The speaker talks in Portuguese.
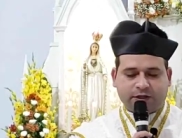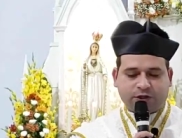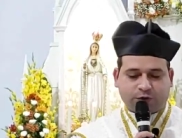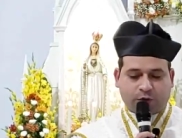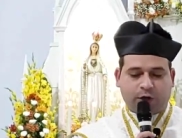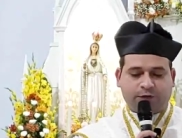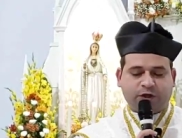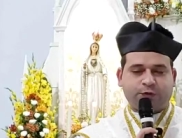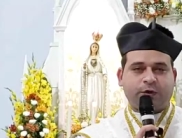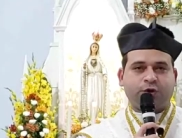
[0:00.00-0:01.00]
Mas se
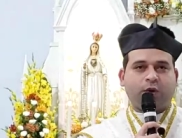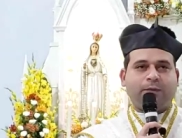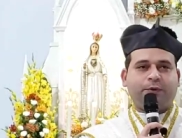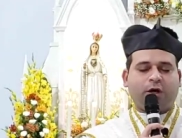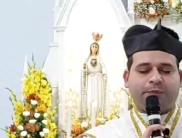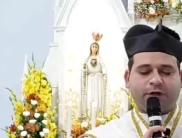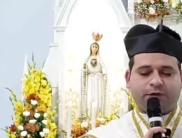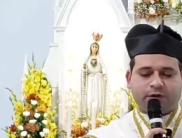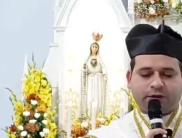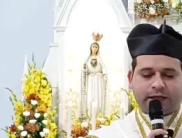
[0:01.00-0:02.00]
sofres por tua
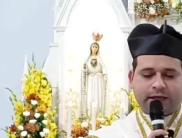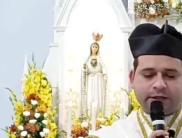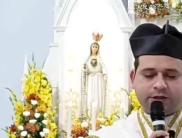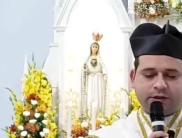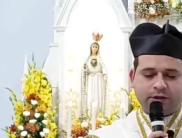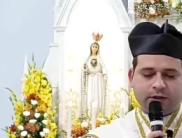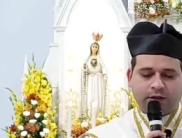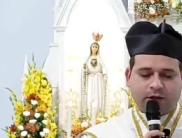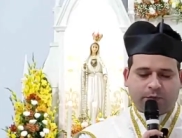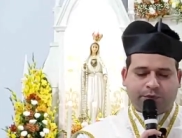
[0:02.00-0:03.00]
própria vontade,
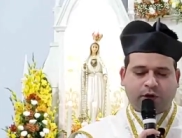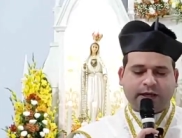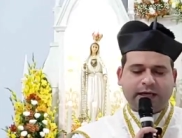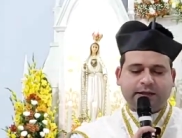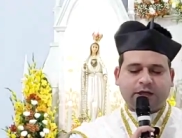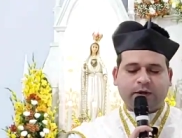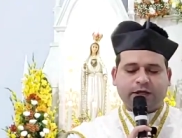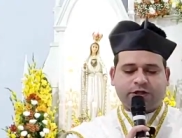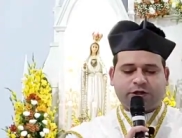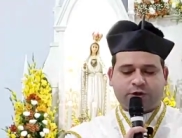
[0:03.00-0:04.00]
por que
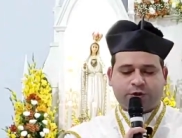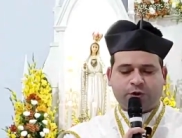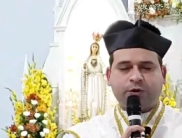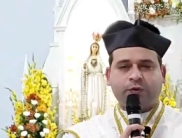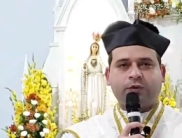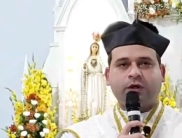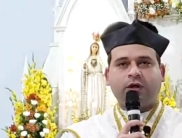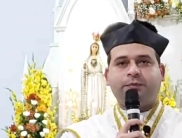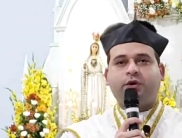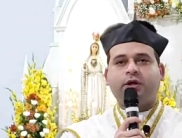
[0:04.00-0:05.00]
então este
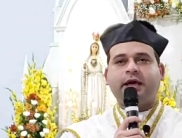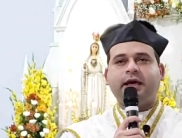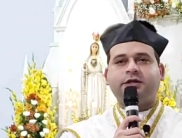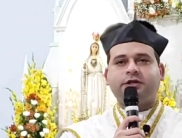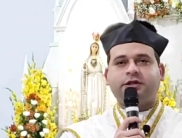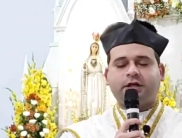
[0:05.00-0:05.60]
choro? Por que